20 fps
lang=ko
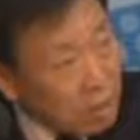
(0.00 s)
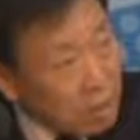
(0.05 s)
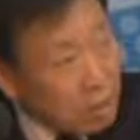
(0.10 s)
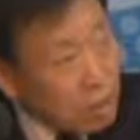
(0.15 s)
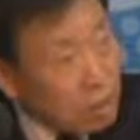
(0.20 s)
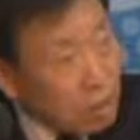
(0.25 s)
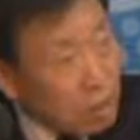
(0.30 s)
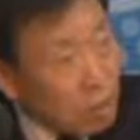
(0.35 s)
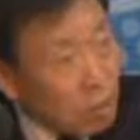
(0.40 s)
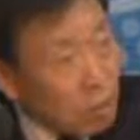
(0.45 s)

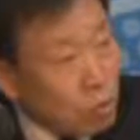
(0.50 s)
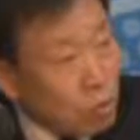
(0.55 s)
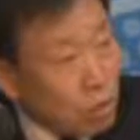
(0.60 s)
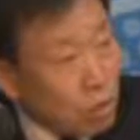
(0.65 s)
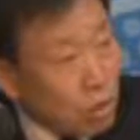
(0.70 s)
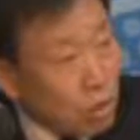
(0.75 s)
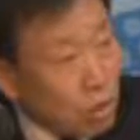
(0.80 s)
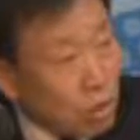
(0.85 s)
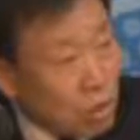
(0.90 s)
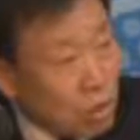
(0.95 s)
그것이
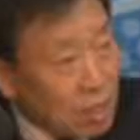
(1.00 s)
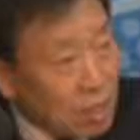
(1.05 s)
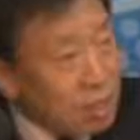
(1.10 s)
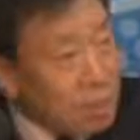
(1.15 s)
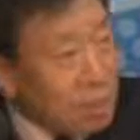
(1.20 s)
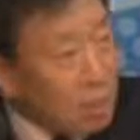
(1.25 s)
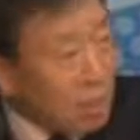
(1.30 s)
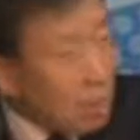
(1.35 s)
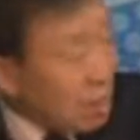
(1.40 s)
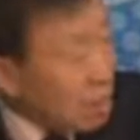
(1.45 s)
결국
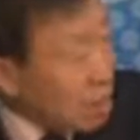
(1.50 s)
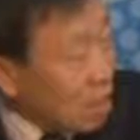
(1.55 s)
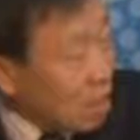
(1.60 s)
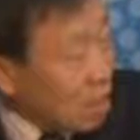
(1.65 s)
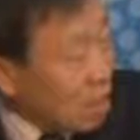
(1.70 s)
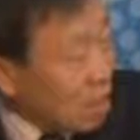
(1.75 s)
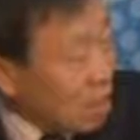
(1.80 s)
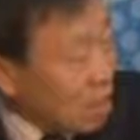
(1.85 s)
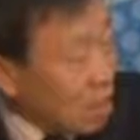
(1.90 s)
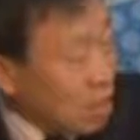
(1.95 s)

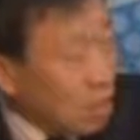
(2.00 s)
일자리나